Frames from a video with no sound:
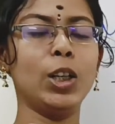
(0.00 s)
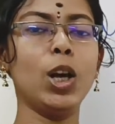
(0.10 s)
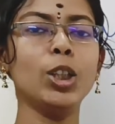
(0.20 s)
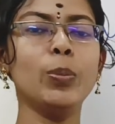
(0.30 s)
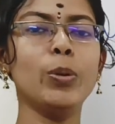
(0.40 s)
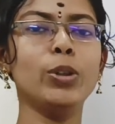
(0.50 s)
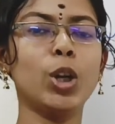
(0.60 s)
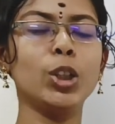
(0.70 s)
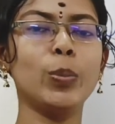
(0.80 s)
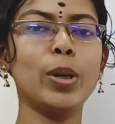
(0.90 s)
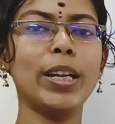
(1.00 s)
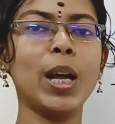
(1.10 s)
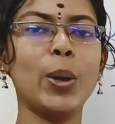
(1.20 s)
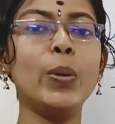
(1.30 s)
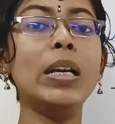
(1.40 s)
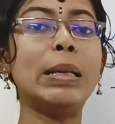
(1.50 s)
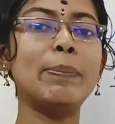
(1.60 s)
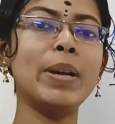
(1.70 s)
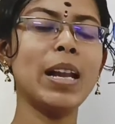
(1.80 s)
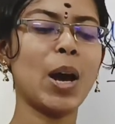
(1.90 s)
நார்த் போல் நார்த் போல் என்ன ஆகும்
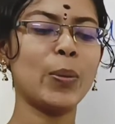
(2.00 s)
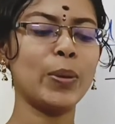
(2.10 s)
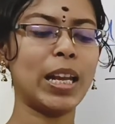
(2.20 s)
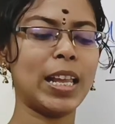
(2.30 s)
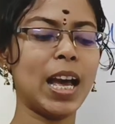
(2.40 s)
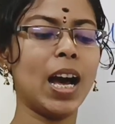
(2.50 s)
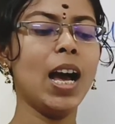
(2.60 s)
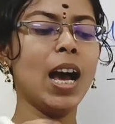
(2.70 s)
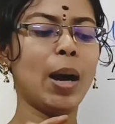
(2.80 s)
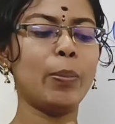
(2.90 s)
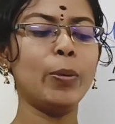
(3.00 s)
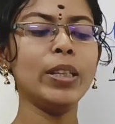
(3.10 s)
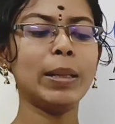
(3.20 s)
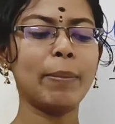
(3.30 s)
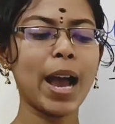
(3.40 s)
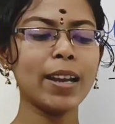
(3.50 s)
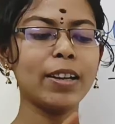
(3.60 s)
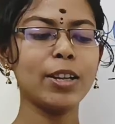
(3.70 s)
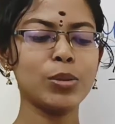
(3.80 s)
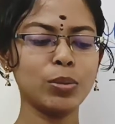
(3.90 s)
ரிப்பல் ஆகும் இல்லையா அப்போது இந்த
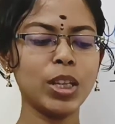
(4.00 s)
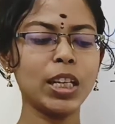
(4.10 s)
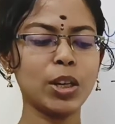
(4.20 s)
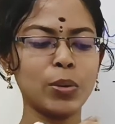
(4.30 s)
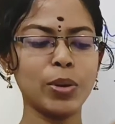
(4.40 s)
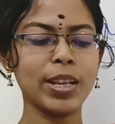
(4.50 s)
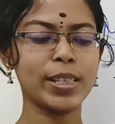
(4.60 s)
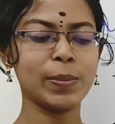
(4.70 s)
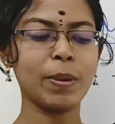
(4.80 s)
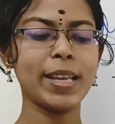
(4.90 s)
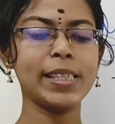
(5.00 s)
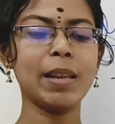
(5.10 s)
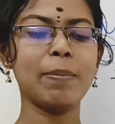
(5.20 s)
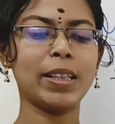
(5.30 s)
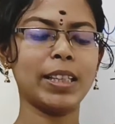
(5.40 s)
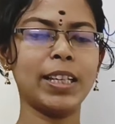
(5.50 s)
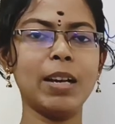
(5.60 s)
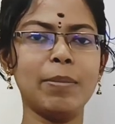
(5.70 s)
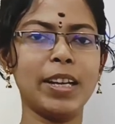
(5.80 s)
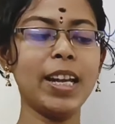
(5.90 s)
மேக்னெட்டை சுற்றி இருக்கக்கூடிய ஸ்பேஸில் பார்த்தீங்க
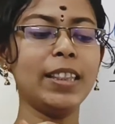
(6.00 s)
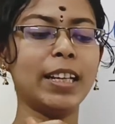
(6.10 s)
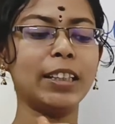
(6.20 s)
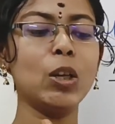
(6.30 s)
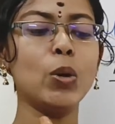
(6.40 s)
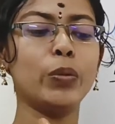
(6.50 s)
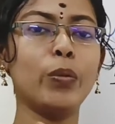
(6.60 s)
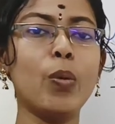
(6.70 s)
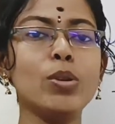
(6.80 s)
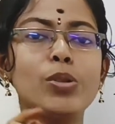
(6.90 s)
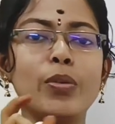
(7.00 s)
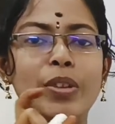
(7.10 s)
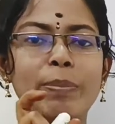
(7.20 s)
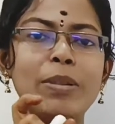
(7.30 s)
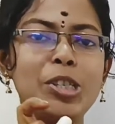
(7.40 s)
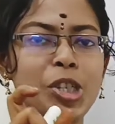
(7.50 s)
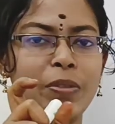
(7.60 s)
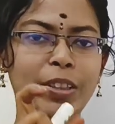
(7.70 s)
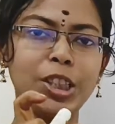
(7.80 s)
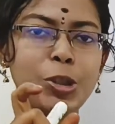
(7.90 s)
அப்படின்னா இந்த இடத்துல ஒரு ஃபோர்ஸ் ஆஃப்
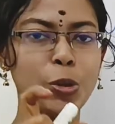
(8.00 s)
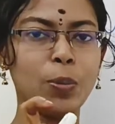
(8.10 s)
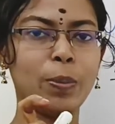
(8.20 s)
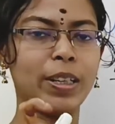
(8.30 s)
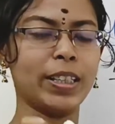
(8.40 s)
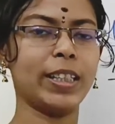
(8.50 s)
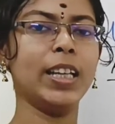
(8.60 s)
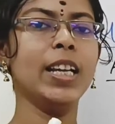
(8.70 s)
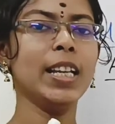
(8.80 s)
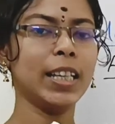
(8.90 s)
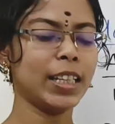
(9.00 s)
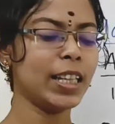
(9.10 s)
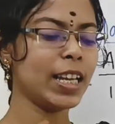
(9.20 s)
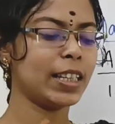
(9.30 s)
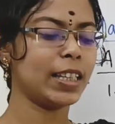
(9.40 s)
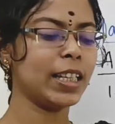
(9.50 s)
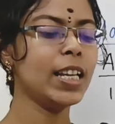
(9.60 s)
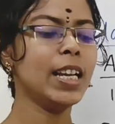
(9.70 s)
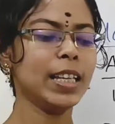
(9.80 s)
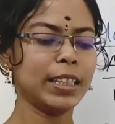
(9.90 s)
ரிப்பல்ஷன் வந்து ஷோ பண்ணுது இதே இது
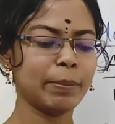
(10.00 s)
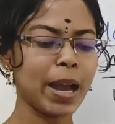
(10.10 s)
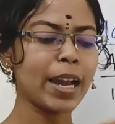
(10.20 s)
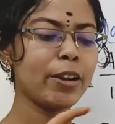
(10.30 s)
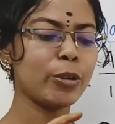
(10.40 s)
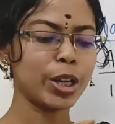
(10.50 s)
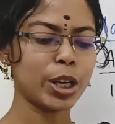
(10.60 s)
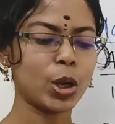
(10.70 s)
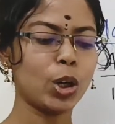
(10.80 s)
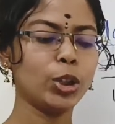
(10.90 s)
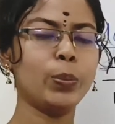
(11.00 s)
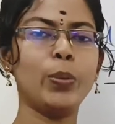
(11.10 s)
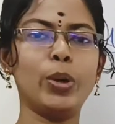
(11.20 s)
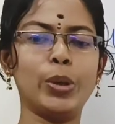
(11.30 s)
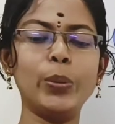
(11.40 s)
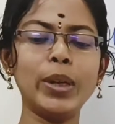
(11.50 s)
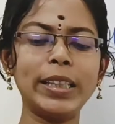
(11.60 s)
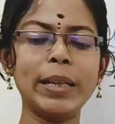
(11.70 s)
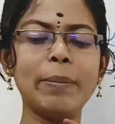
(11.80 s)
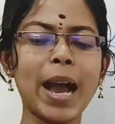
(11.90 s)
இந்த மேக்னெட்டோடைய நார்த் போலையும்
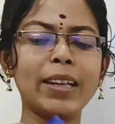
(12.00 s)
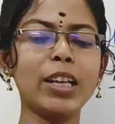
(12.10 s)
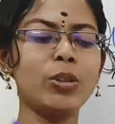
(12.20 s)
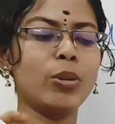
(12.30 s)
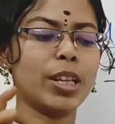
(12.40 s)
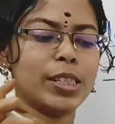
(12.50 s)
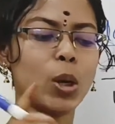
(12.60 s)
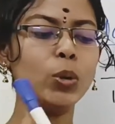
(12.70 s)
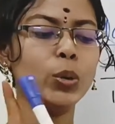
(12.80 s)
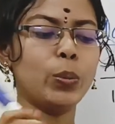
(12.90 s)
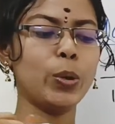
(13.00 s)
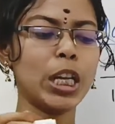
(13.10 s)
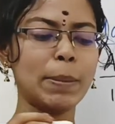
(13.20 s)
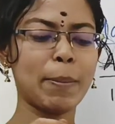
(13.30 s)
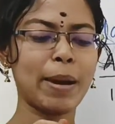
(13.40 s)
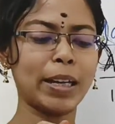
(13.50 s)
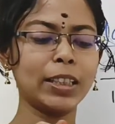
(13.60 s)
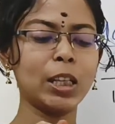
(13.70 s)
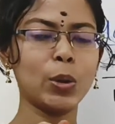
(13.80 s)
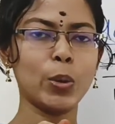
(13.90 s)
இந்த மேக்னெட்டோடைய சவுத் போலையும் நம்ம
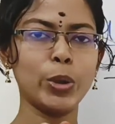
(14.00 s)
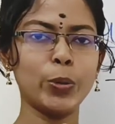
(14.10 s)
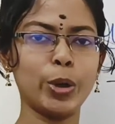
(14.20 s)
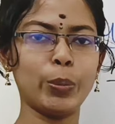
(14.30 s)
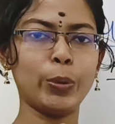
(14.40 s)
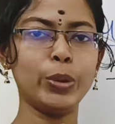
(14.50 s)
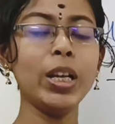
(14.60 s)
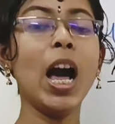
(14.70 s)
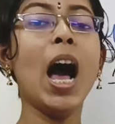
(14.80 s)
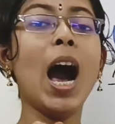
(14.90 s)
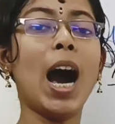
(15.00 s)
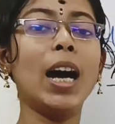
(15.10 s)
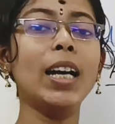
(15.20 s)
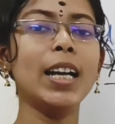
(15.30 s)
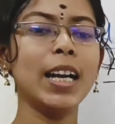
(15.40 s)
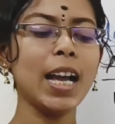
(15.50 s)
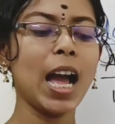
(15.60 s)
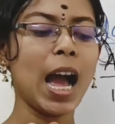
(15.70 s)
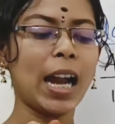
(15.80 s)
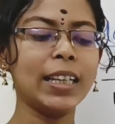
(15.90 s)
பக்கத்தில் கொண்டு வரும்போது அங்கே
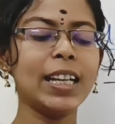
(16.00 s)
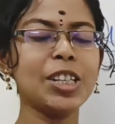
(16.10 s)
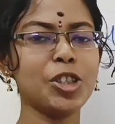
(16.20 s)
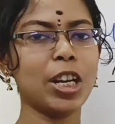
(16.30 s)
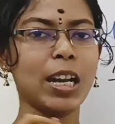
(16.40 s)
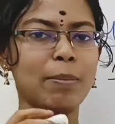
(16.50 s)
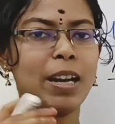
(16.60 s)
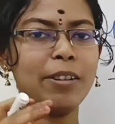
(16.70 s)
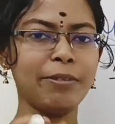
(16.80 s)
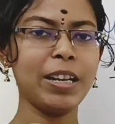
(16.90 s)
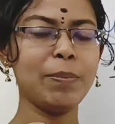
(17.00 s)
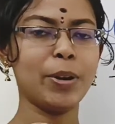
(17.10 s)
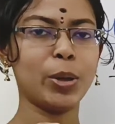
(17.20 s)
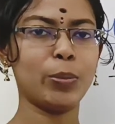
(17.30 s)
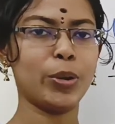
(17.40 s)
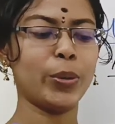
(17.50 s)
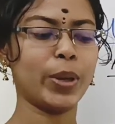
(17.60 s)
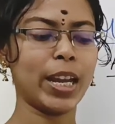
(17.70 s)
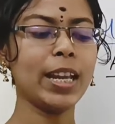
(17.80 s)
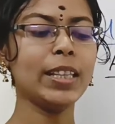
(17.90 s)
அட்ராக்ஷனை நம்மளால் ஃபீல் பண்ண
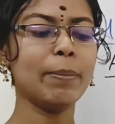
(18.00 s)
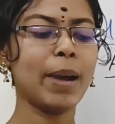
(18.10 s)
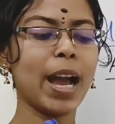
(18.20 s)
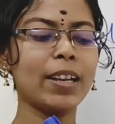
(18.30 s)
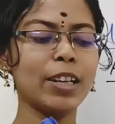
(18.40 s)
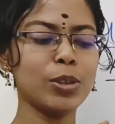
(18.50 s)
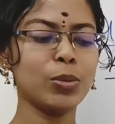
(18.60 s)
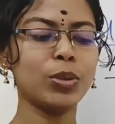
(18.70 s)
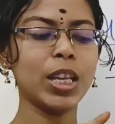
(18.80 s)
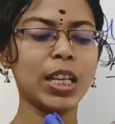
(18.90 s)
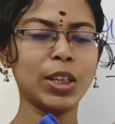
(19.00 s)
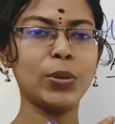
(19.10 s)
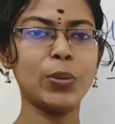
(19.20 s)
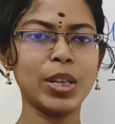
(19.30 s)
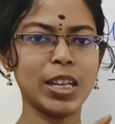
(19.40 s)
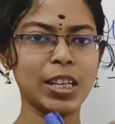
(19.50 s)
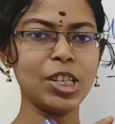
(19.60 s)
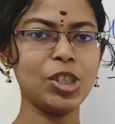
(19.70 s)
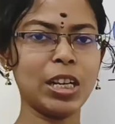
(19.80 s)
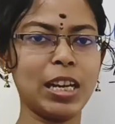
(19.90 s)
முடியும் ஏன்னா இந்த மேக்னெட்டை சுற்றி இருக்கக்கூடிய
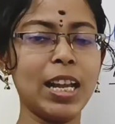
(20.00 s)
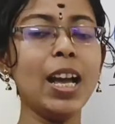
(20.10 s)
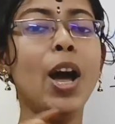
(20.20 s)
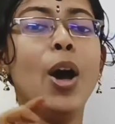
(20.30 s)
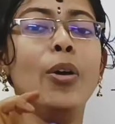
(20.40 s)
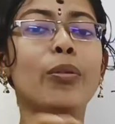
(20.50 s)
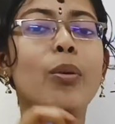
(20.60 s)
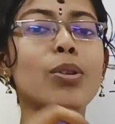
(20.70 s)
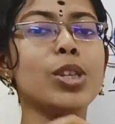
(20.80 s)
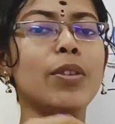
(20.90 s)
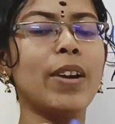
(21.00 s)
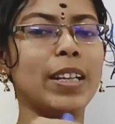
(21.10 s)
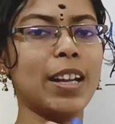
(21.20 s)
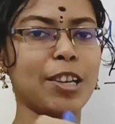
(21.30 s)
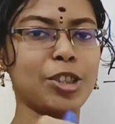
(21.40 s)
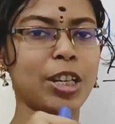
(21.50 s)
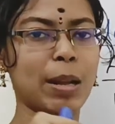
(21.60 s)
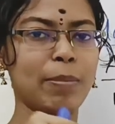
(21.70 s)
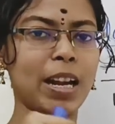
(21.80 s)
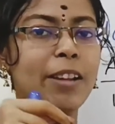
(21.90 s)
ரீஜனில் ஃபோர்ஸ் ஆஃப் அட்ராக்ஷனை
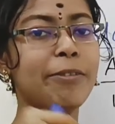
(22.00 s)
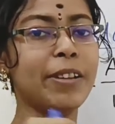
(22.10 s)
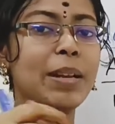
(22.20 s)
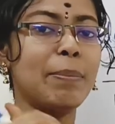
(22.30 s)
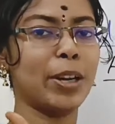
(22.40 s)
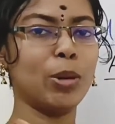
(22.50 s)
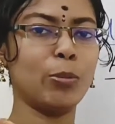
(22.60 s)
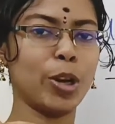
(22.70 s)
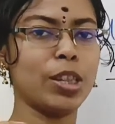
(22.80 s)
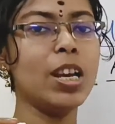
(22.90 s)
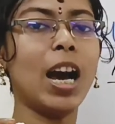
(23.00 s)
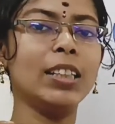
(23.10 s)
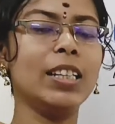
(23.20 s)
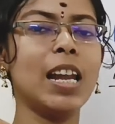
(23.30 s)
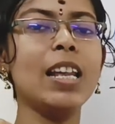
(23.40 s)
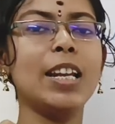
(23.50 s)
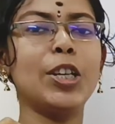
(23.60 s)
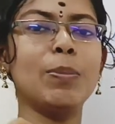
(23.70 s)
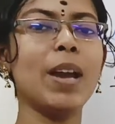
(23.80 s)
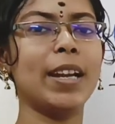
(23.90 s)
நம்மளால் ஃபீல் பண்ண முடியுது அதனால
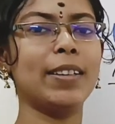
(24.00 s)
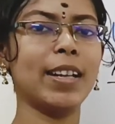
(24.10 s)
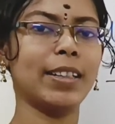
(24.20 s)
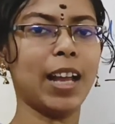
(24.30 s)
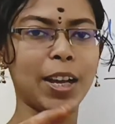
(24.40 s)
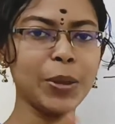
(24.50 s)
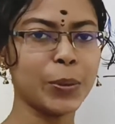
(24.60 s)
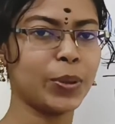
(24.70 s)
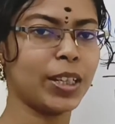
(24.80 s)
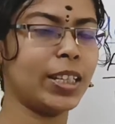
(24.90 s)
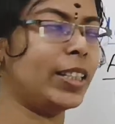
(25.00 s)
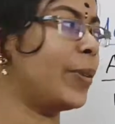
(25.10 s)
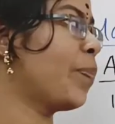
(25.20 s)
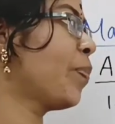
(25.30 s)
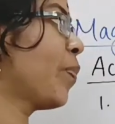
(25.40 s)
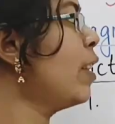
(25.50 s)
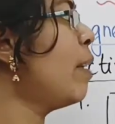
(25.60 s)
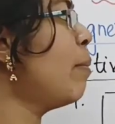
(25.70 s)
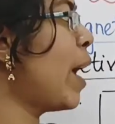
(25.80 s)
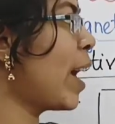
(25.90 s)
ரெண்டுமே அட்ராக்ட் ஆகி ஒட்டிக்குது
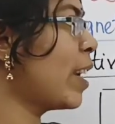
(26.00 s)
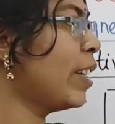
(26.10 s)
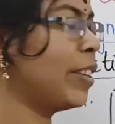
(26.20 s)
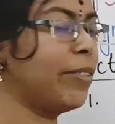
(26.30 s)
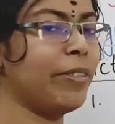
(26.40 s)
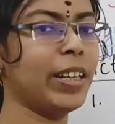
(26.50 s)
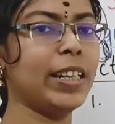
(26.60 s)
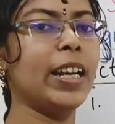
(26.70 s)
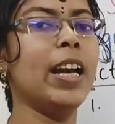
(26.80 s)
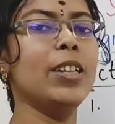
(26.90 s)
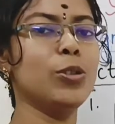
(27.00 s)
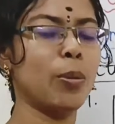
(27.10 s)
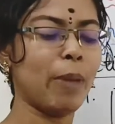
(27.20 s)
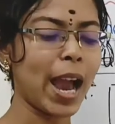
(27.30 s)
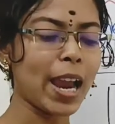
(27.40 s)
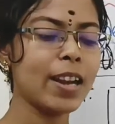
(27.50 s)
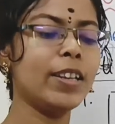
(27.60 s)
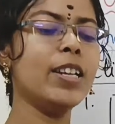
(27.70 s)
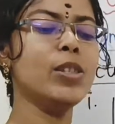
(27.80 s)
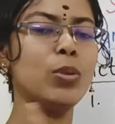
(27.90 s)
இதுதான் மேக்னெட்டிக் ஃபீல்டு ஸோ
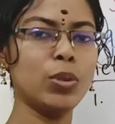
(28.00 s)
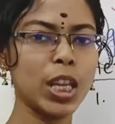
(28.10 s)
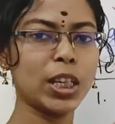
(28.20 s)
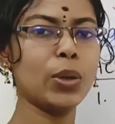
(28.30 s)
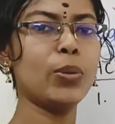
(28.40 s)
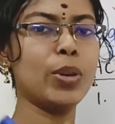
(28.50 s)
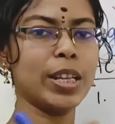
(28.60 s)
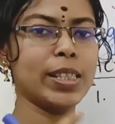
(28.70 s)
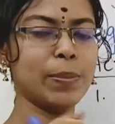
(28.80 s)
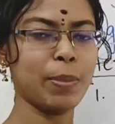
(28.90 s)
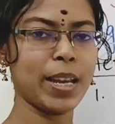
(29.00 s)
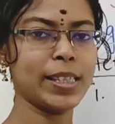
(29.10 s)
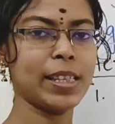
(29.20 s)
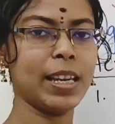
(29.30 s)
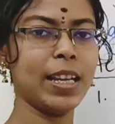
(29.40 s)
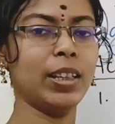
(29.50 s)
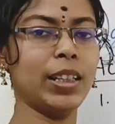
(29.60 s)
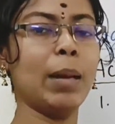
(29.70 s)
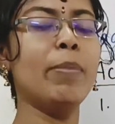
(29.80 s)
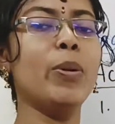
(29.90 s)
மேக்னெட்டை சுற்றி இருக்கக்கூடிய ஸ்பேஸில்
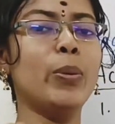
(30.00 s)
நம்ம